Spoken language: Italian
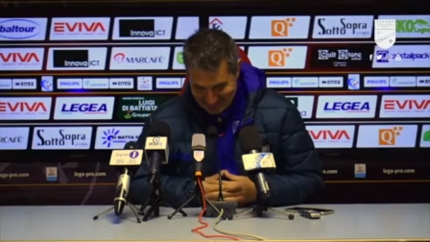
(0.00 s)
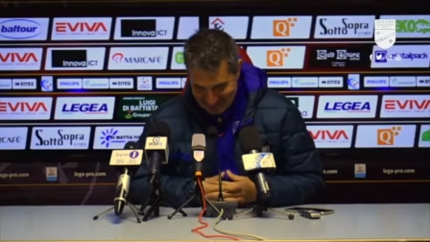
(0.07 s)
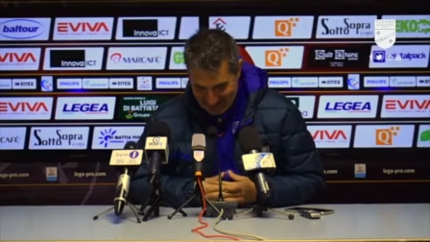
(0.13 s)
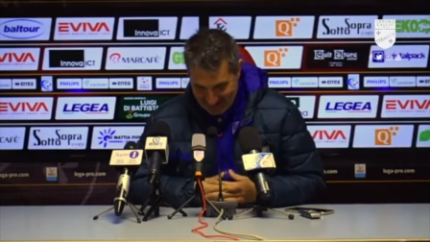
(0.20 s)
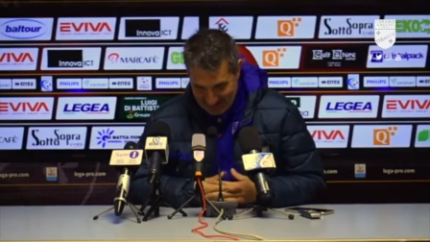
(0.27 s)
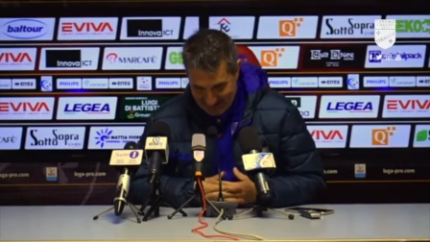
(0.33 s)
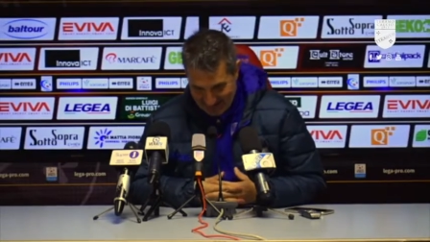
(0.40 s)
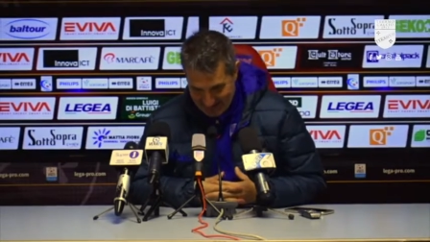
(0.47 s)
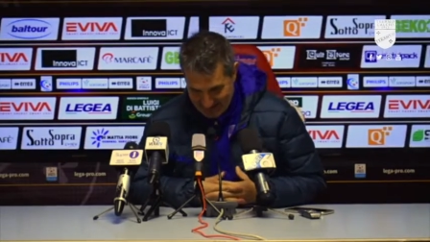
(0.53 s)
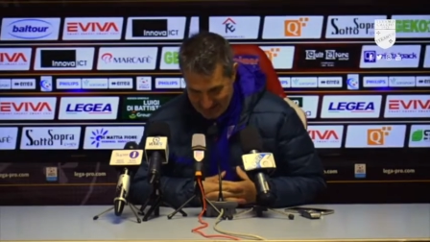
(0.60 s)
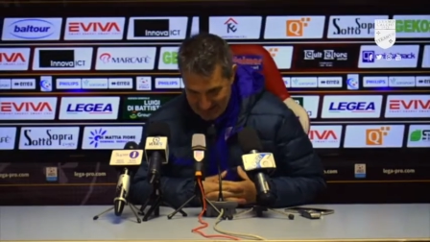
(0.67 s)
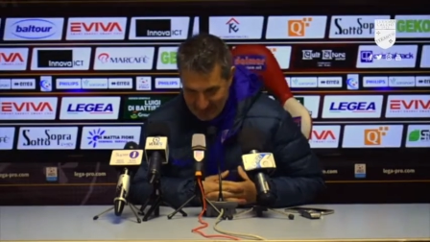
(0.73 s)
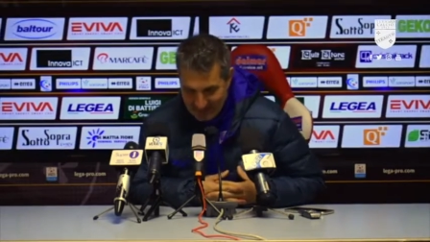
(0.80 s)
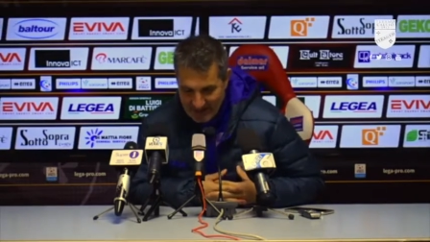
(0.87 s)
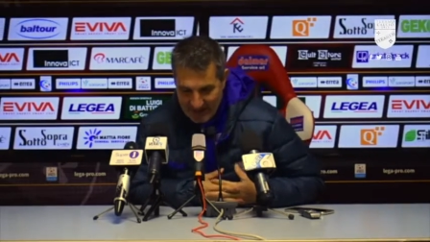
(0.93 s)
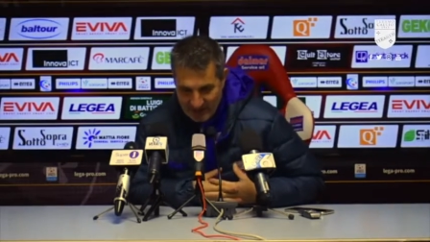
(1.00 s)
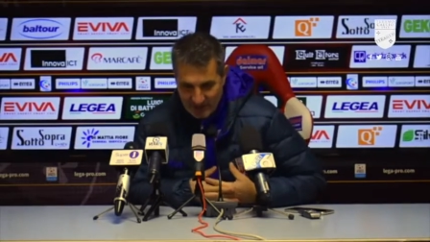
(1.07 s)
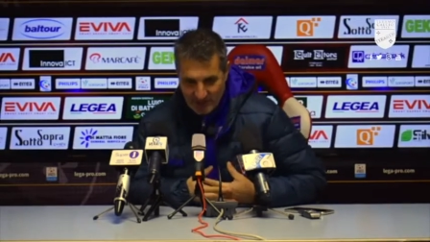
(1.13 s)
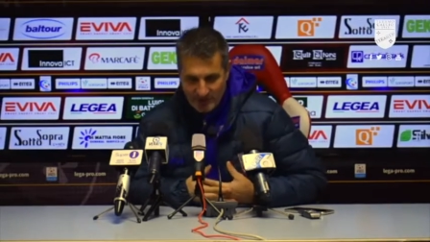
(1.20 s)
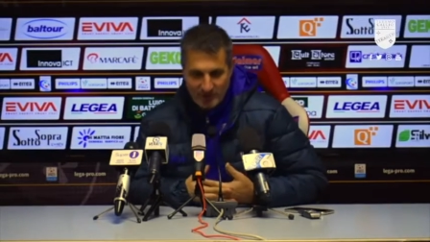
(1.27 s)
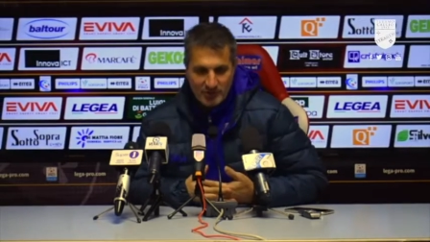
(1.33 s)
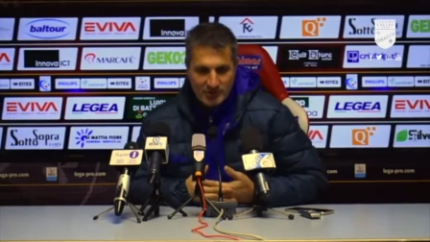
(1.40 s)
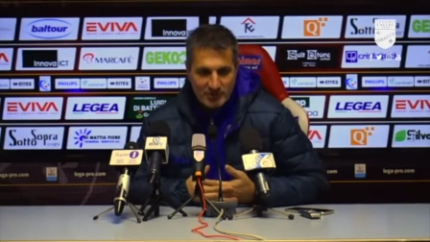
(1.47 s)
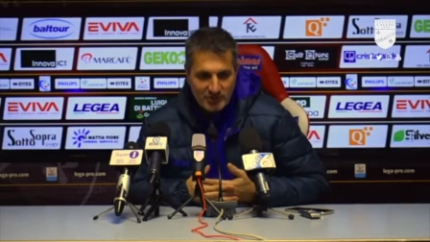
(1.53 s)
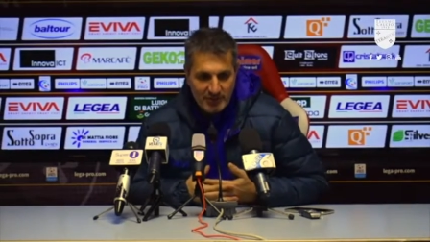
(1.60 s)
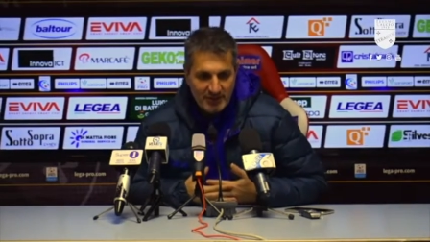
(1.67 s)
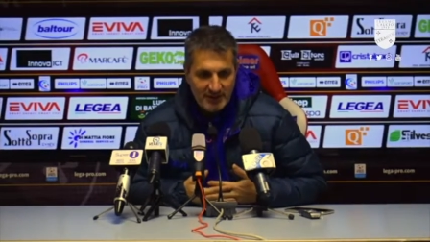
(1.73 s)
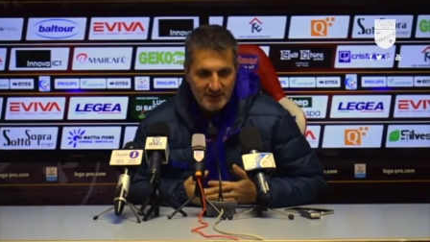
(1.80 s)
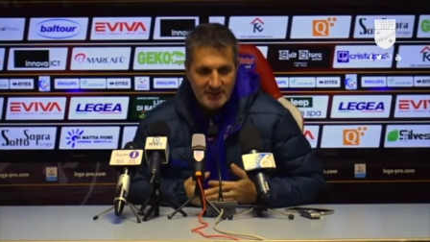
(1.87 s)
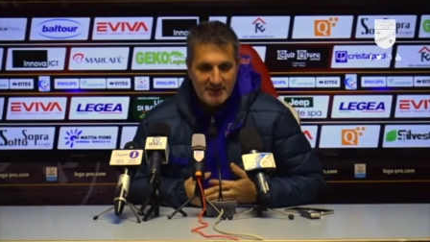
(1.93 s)
eh, Saveriano lo conosco
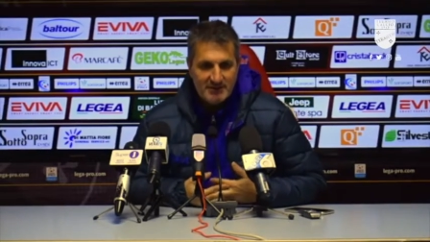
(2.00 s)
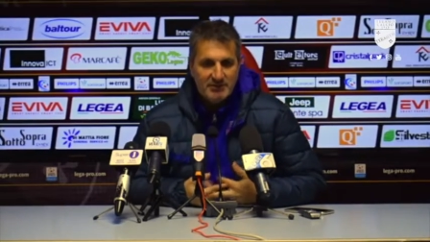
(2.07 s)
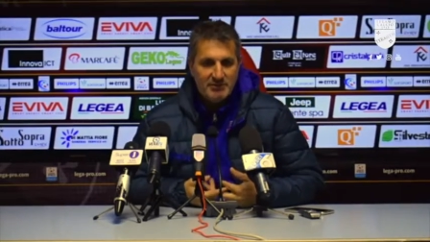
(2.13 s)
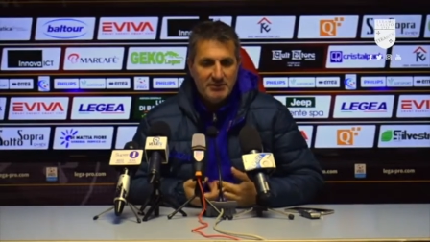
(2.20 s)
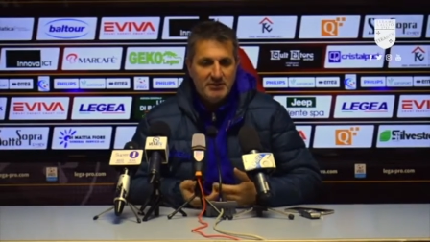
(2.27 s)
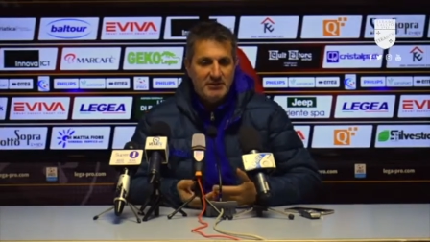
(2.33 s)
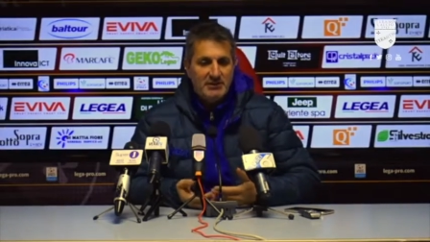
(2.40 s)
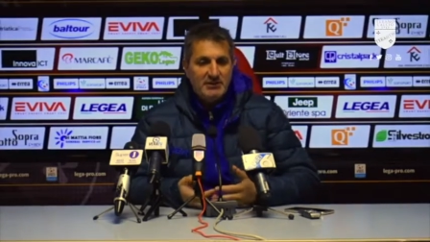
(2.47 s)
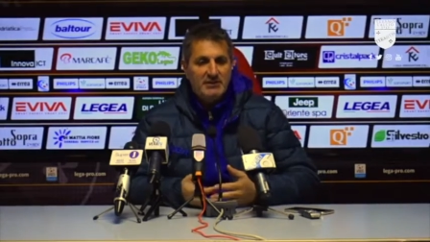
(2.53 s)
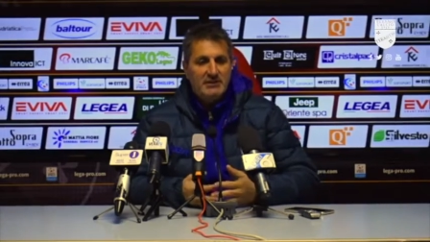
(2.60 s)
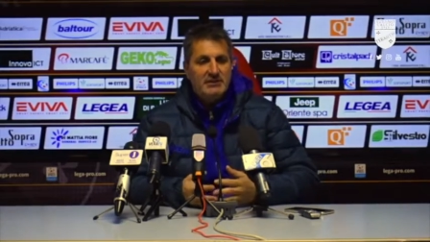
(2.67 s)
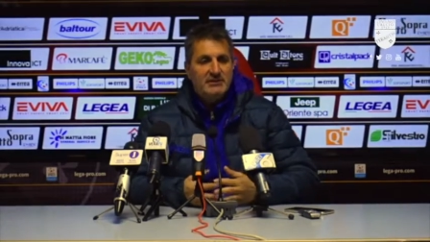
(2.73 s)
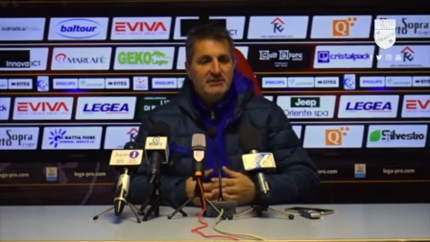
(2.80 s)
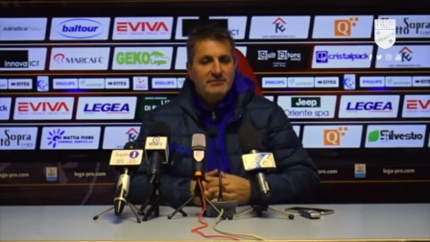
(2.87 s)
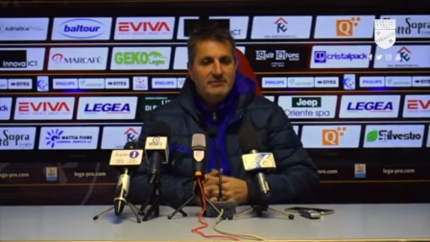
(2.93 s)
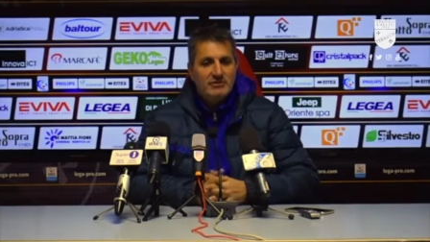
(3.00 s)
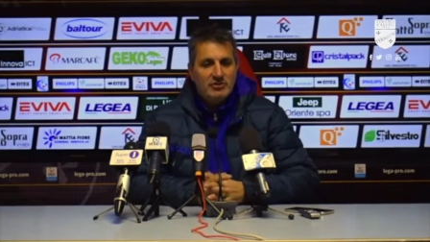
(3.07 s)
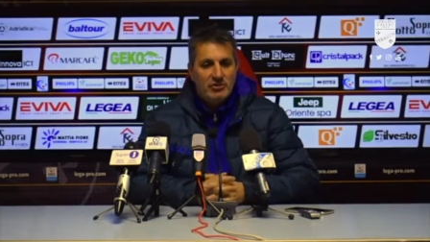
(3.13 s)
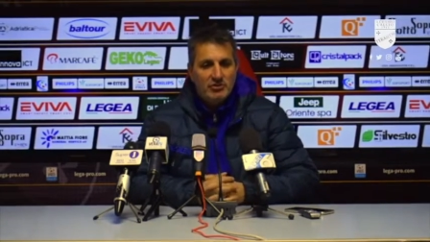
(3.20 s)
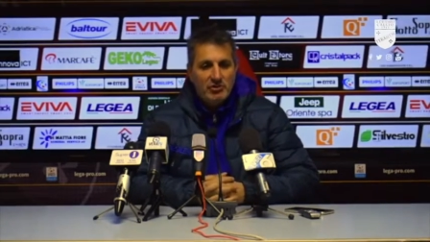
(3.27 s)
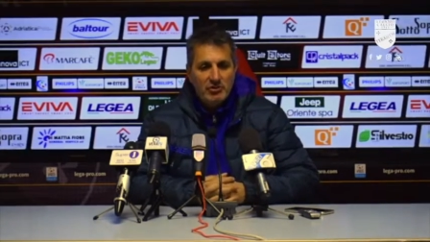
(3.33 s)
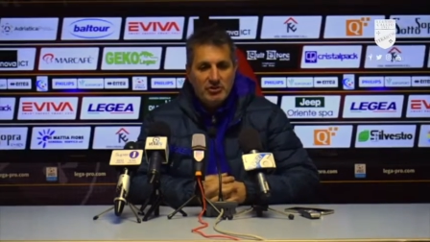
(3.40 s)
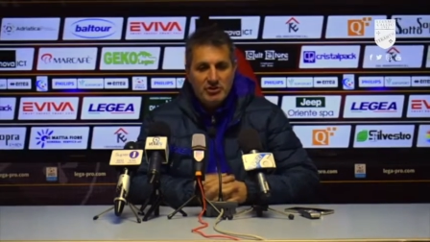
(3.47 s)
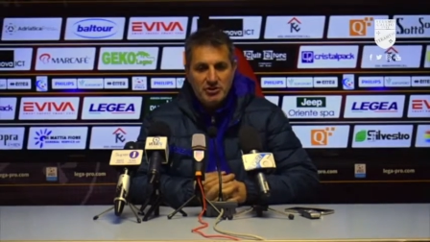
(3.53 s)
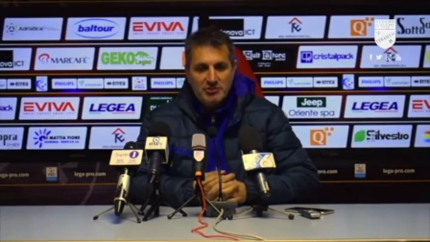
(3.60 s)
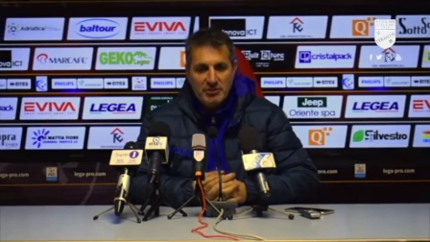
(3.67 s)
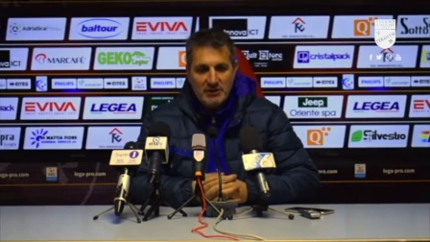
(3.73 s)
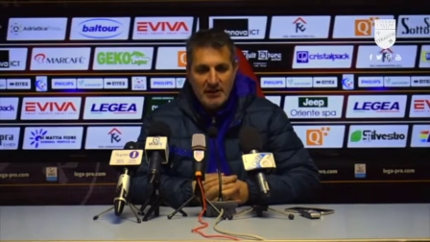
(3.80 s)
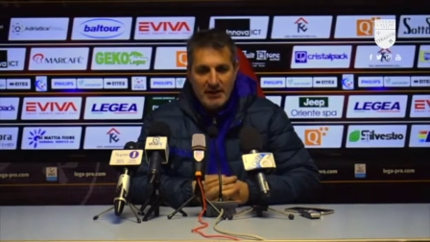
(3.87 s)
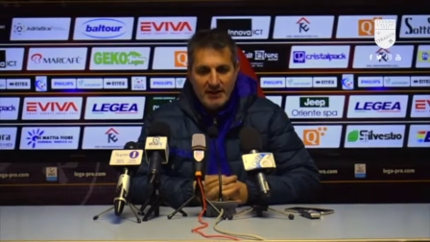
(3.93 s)
benissimo, quindi so quello che ci
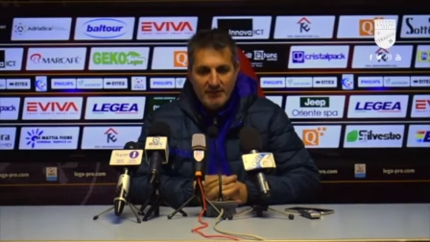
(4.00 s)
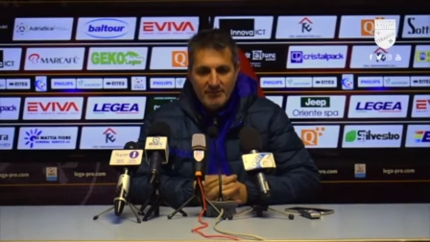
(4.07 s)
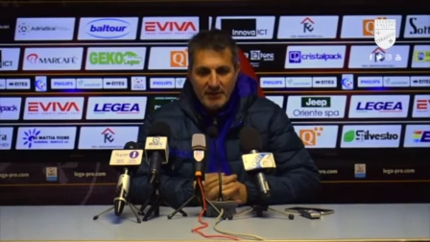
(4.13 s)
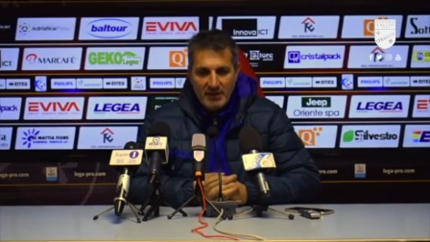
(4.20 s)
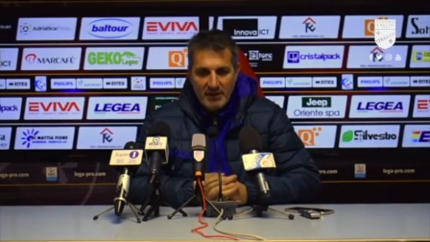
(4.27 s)
può dare.